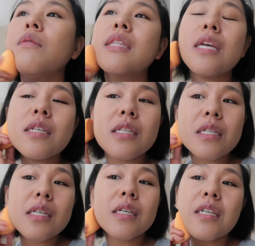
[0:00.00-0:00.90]

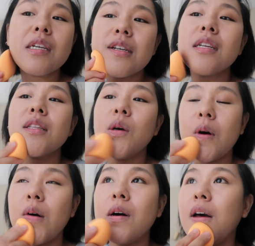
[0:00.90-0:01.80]
私
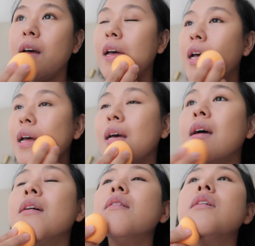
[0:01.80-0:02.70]
の
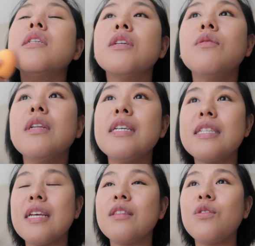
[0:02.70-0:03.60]
守護霊
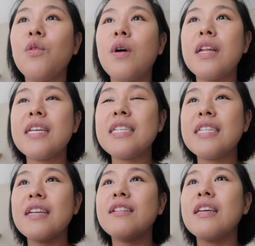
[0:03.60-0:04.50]
さんとお話し
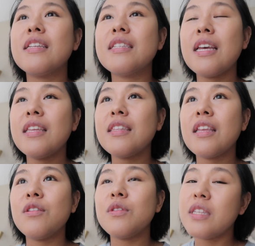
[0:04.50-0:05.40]
してくださいっ
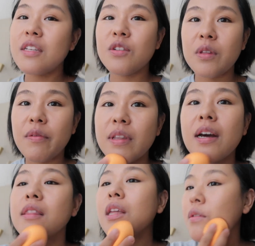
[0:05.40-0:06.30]
ていうセッションでも
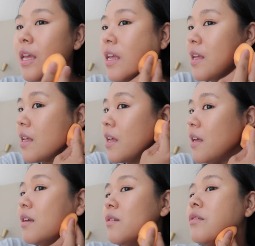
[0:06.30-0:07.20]
なかったのね。
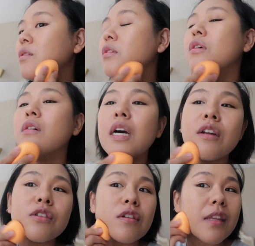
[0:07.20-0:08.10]

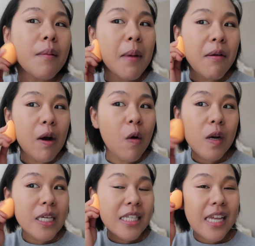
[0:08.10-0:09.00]
彼女の名前は
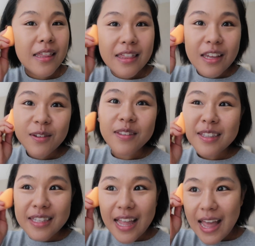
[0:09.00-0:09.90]
コリンさんって言っ
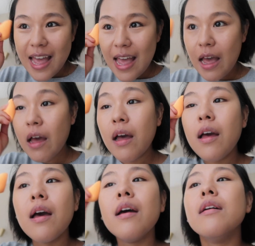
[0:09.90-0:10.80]
て、
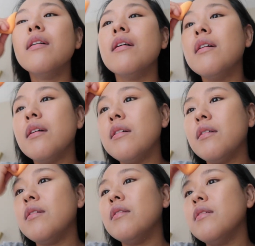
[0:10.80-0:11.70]

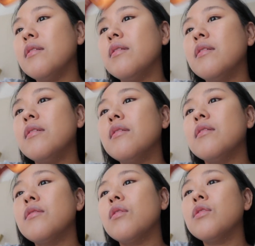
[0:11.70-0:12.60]

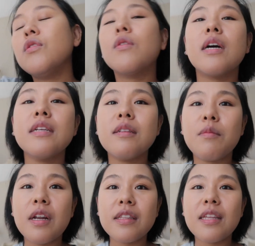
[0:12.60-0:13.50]
紹介して
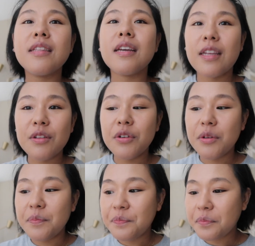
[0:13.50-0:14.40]
もらったんだけ
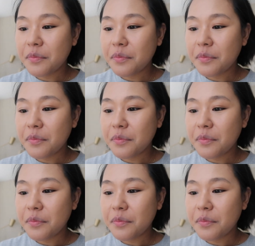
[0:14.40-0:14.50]
ど、